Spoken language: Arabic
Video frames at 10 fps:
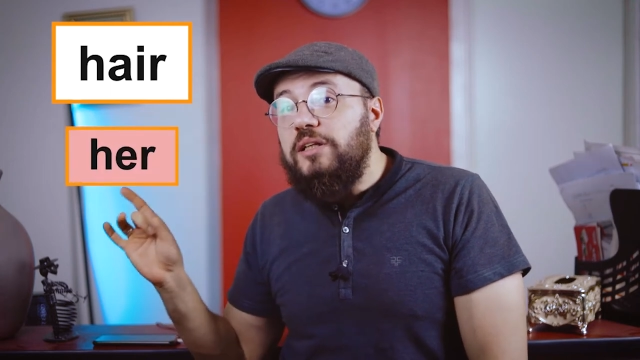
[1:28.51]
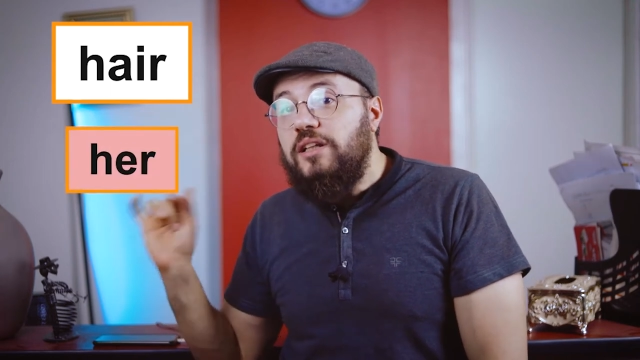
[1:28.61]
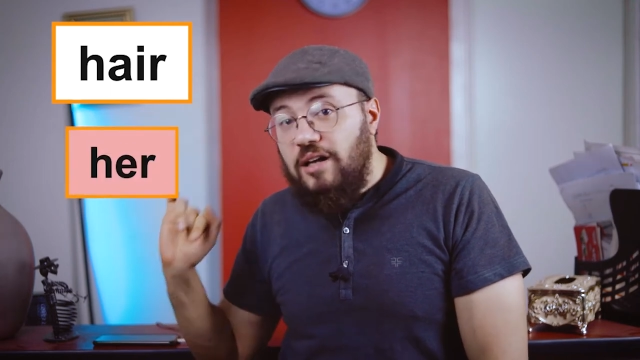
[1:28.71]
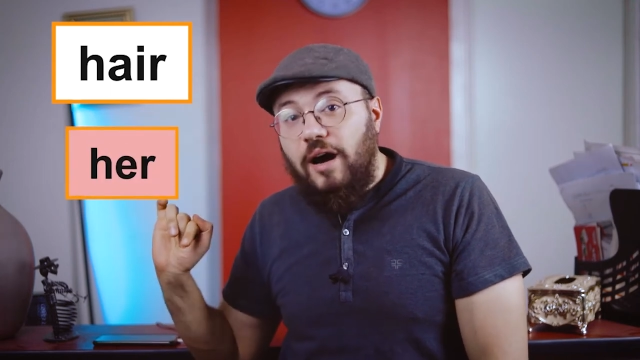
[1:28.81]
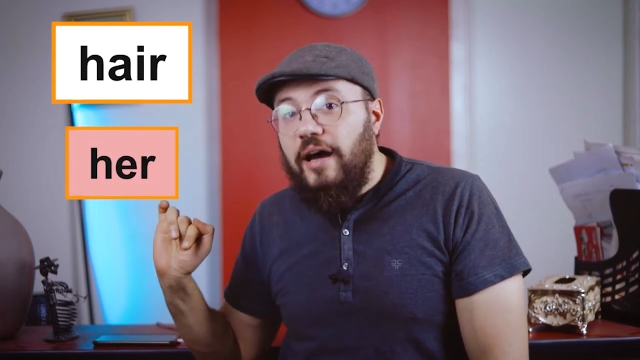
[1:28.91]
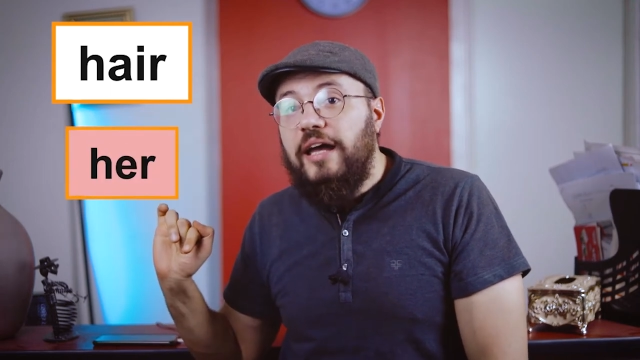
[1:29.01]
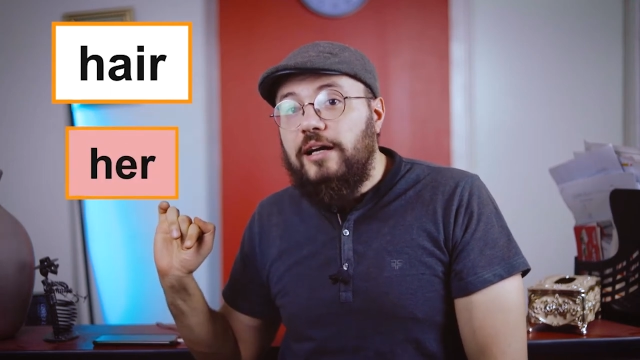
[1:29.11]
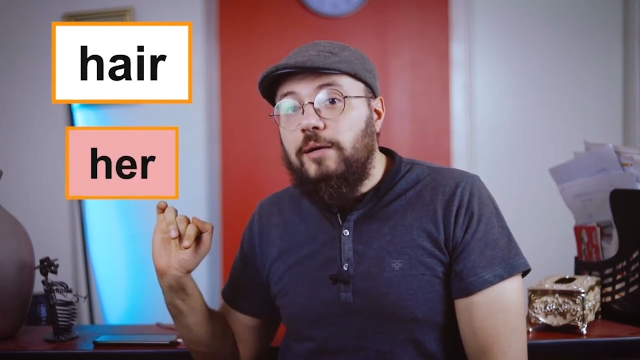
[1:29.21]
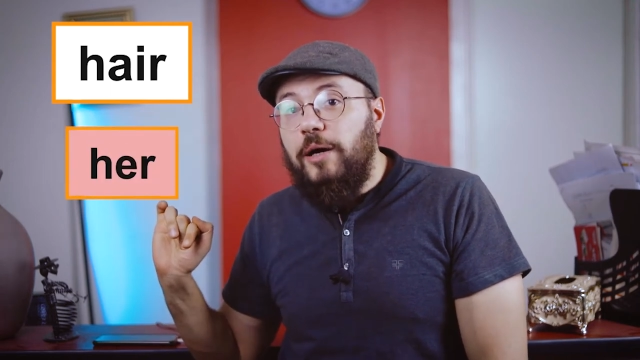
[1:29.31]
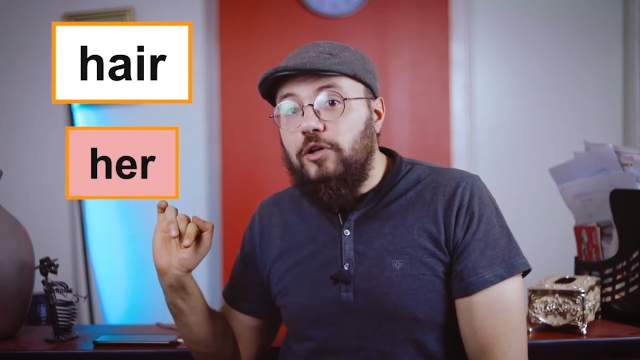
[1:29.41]
بنطقها
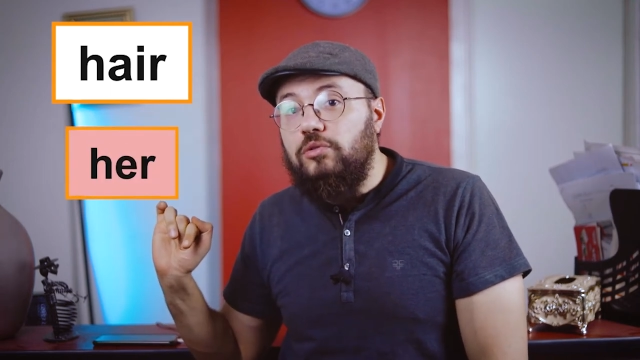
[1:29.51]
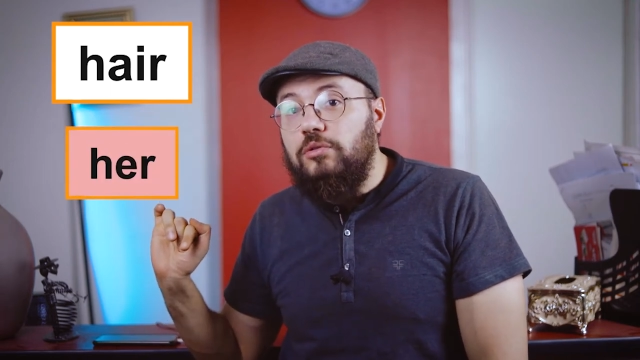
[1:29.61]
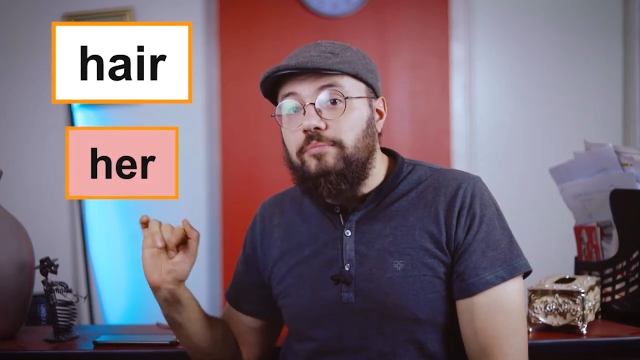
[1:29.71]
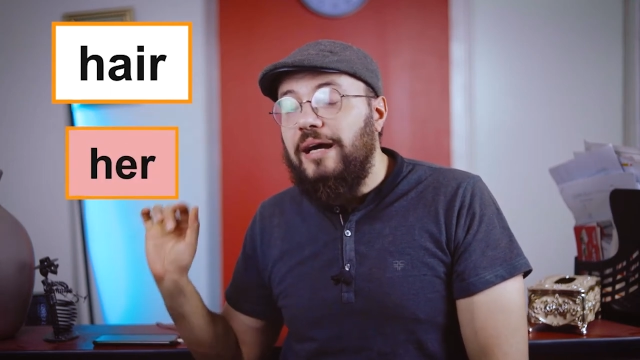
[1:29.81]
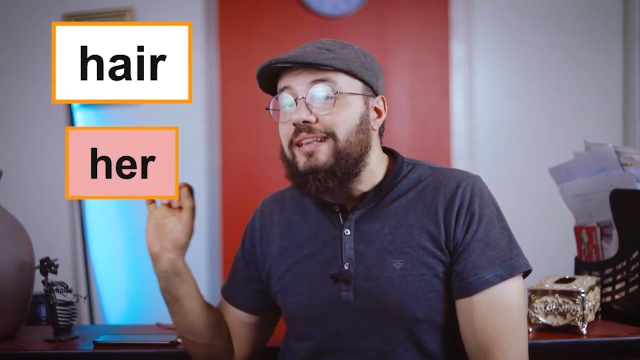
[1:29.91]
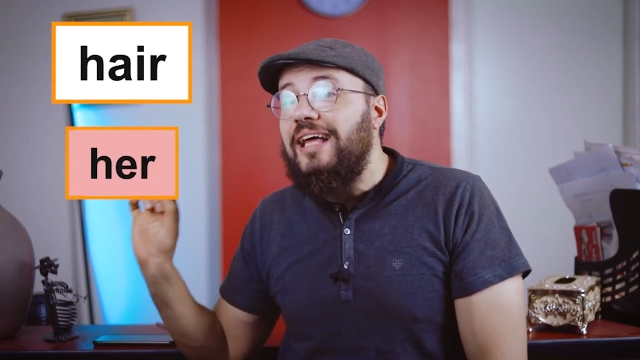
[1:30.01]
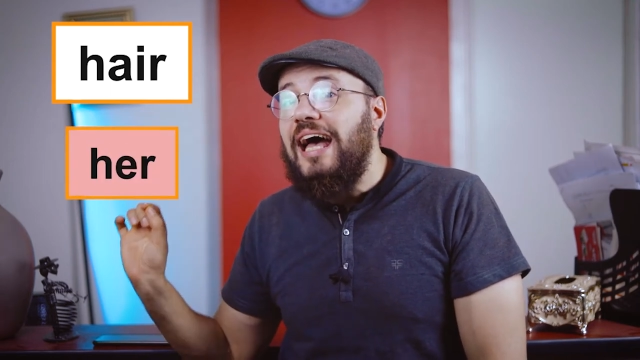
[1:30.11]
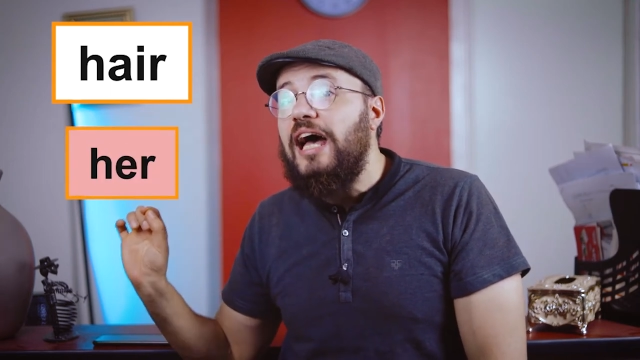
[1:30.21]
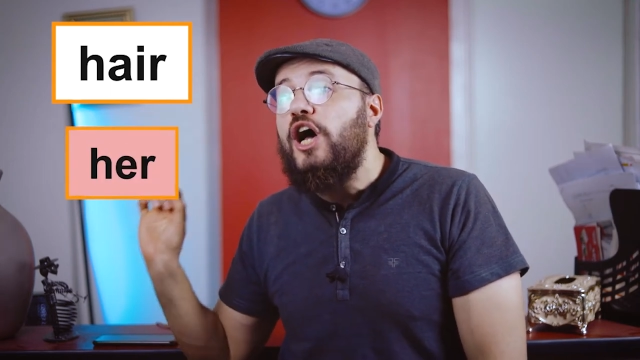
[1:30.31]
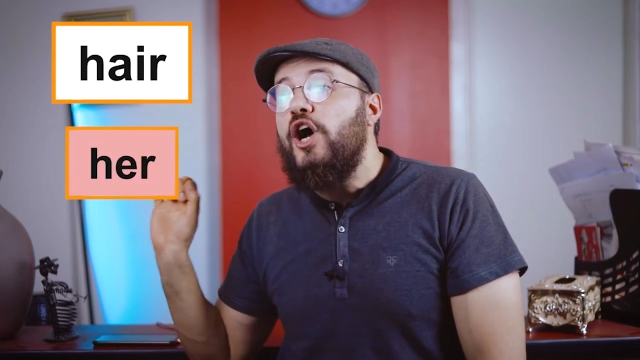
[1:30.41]
هير برضو مع
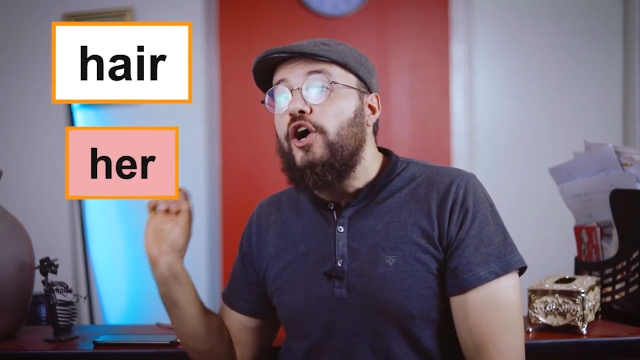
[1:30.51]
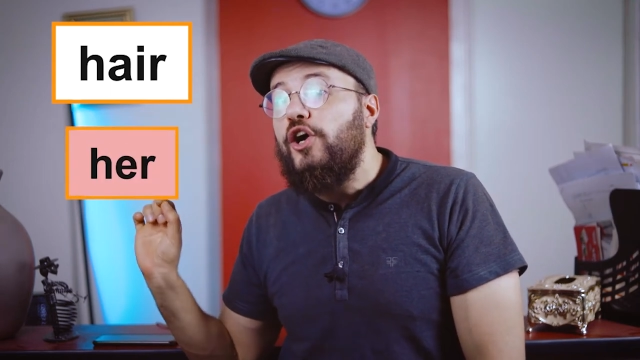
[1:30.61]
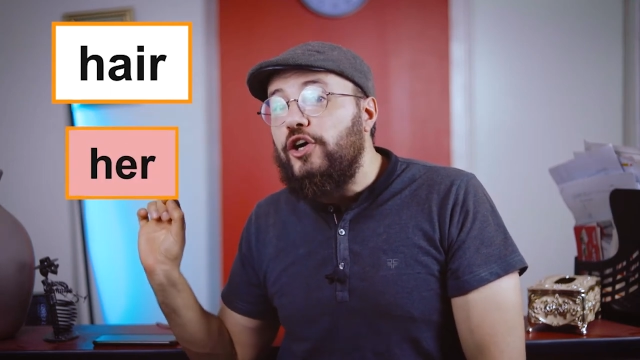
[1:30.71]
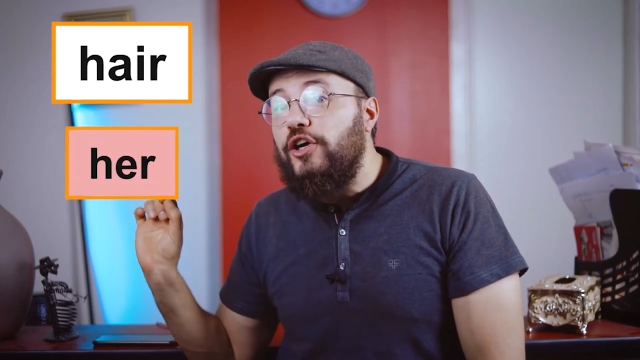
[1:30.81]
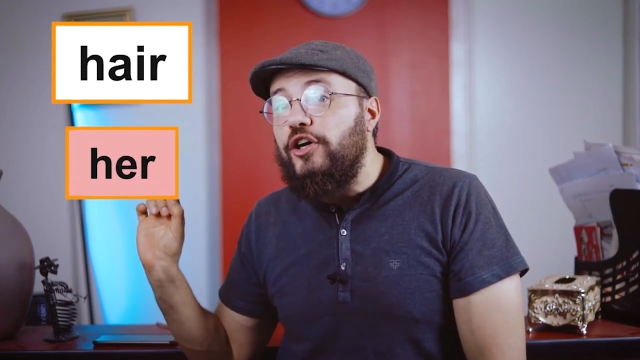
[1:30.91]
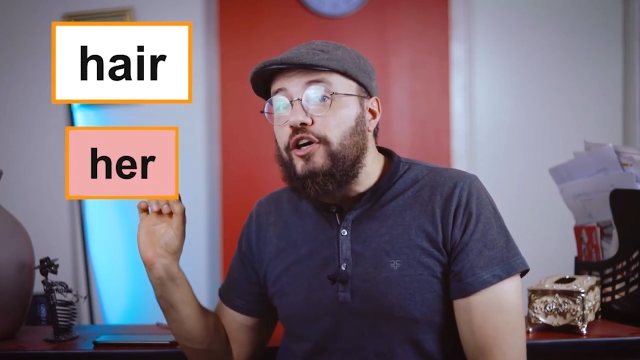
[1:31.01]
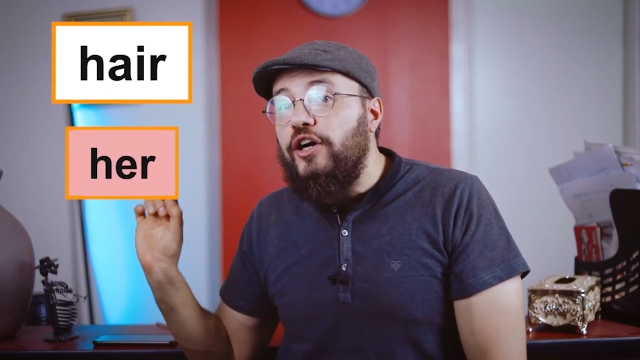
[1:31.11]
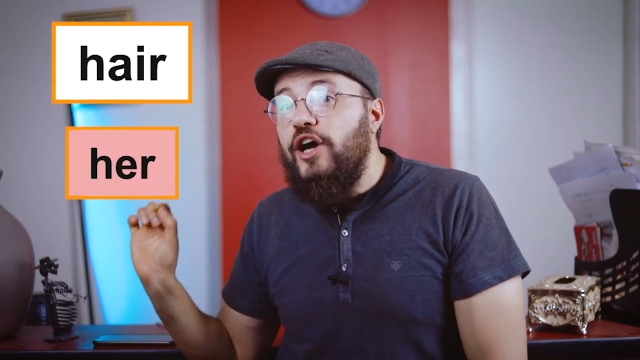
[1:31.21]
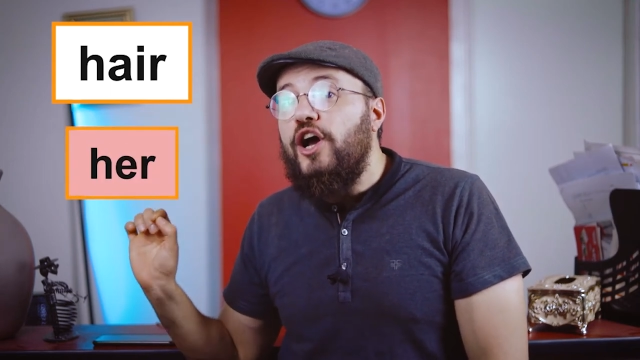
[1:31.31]
انها هير